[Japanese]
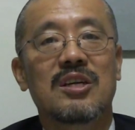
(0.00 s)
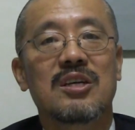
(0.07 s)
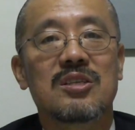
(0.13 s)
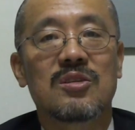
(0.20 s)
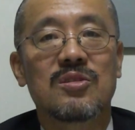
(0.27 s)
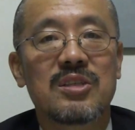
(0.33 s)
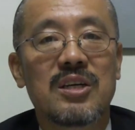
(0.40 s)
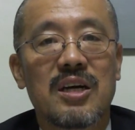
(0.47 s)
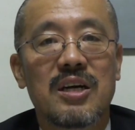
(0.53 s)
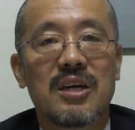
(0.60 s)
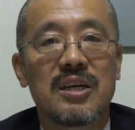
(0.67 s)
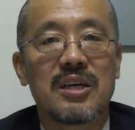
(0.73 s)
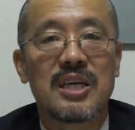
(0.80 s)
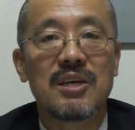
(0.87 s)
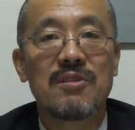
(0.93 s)
そんな
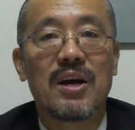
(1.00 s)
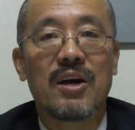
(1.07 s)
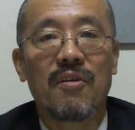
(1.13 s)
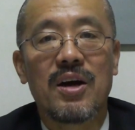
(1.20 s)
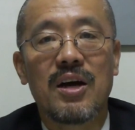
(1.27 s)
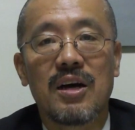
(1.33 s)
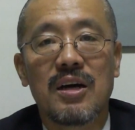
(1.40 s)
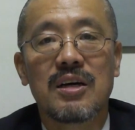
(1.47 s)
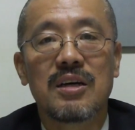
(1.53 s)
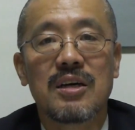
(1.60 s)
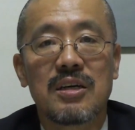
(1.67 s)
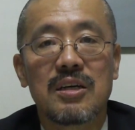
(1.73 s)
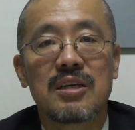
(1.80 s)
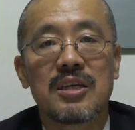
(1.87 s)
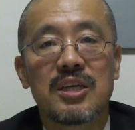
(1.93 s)
言い訳は
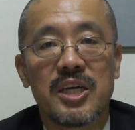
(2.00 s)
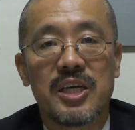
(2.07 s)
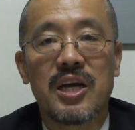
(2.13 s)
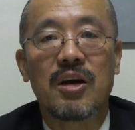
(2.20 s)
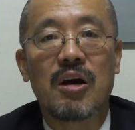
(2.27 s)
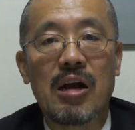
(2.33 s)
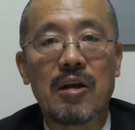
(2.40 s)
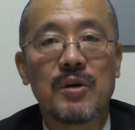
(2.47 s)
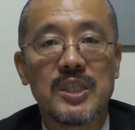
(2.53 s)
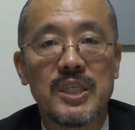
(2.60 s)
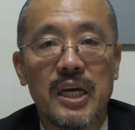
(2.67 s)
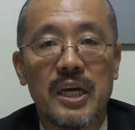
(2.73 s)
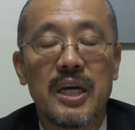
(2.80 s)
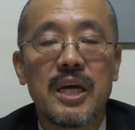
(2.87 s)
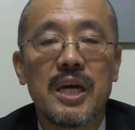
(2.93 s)
聞きたくありません、